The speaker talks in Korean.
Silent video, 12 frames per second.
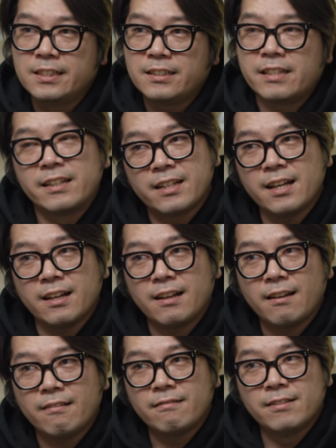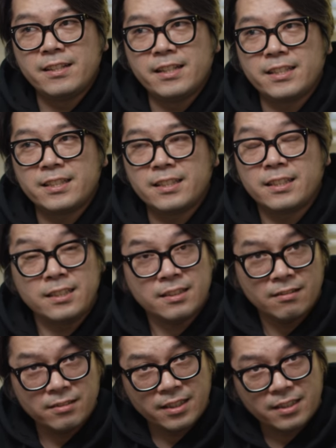제가 원래 이
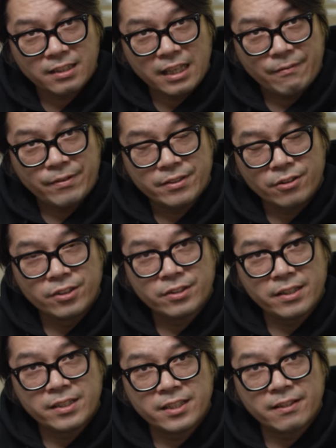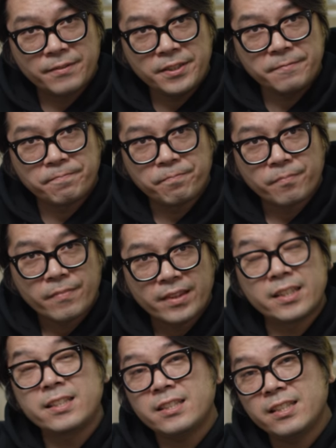인터넷에 데뷔를 어디서 했냐면은
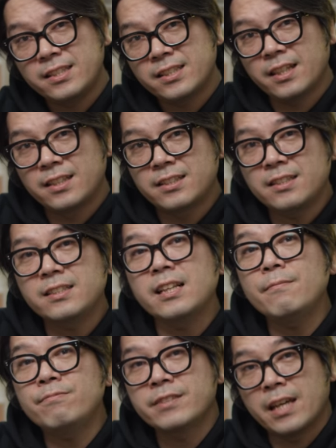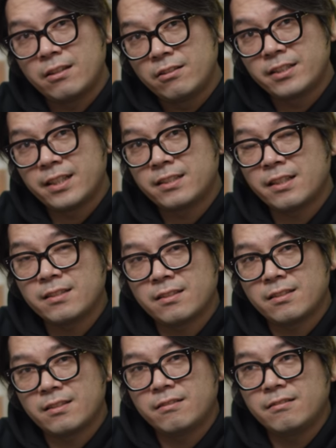DC인사이드 셀프 갤러리에서
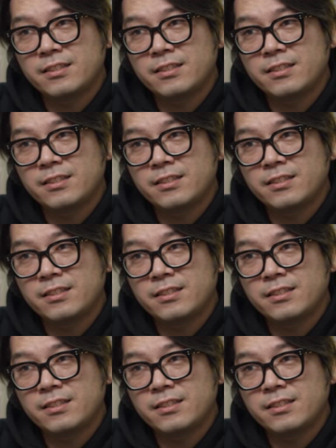했었어요.